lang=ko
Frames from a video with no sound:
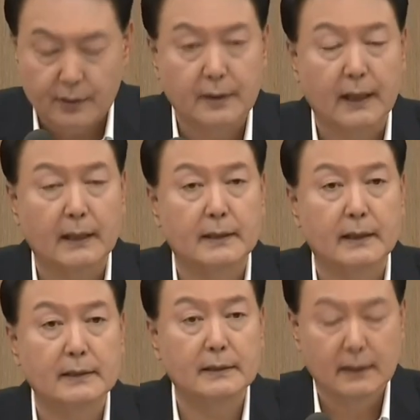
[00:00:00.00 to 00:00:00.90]

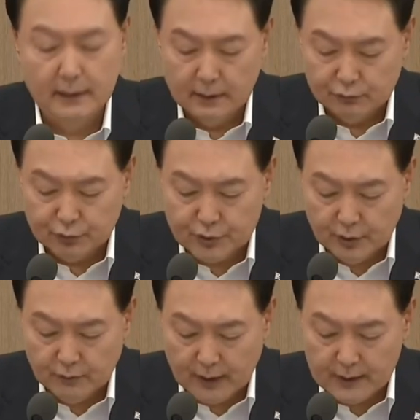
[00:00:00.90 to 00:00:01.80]
달성하겠다는
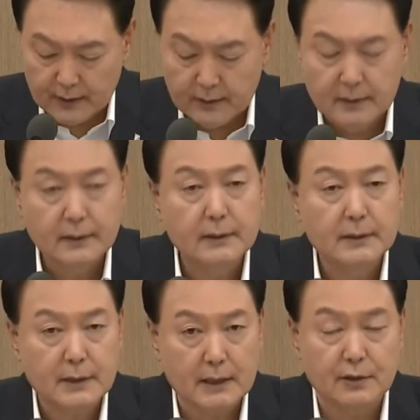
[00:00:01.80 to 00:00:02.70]
국정 과제를
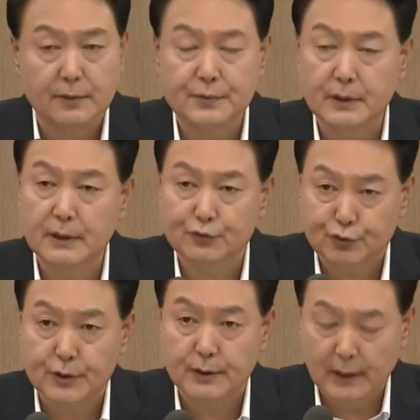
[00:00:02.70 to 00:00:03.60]
차질 없이
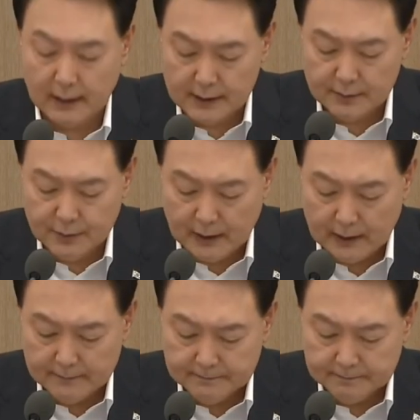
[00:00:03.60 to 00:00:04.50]

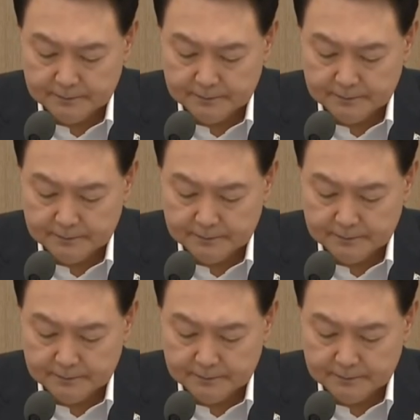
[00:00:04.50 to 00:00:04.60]
추진하겠습니다.